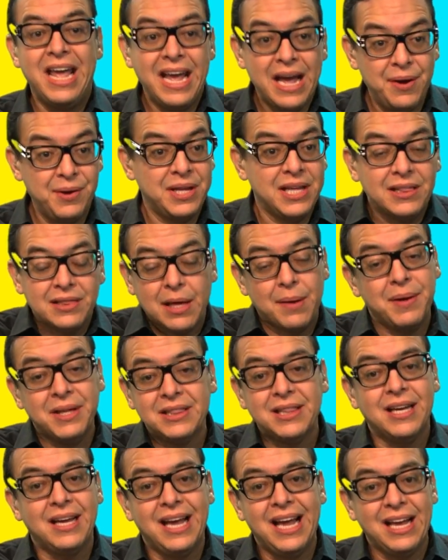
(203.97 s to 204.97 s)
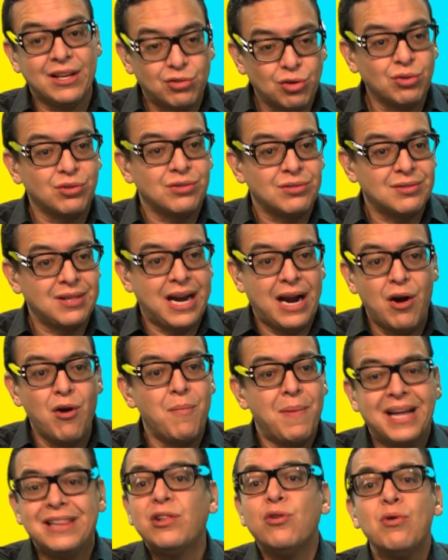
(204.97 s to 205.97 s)
Evidentemente, eso trajo
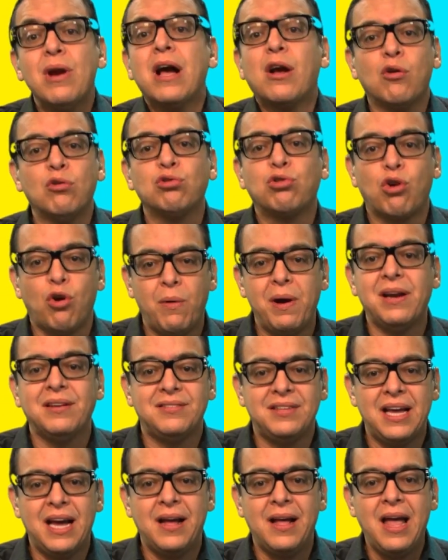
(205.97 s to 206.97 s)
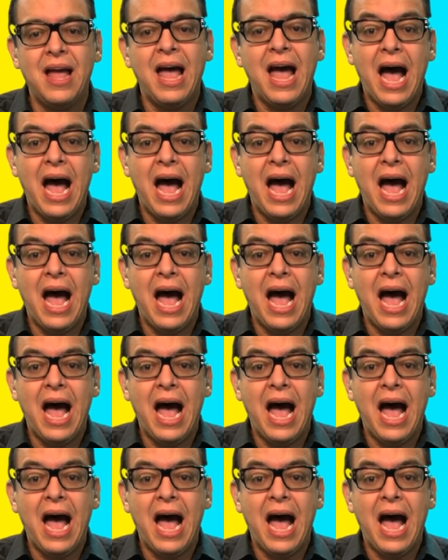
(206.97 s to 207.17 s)
más de una controversia.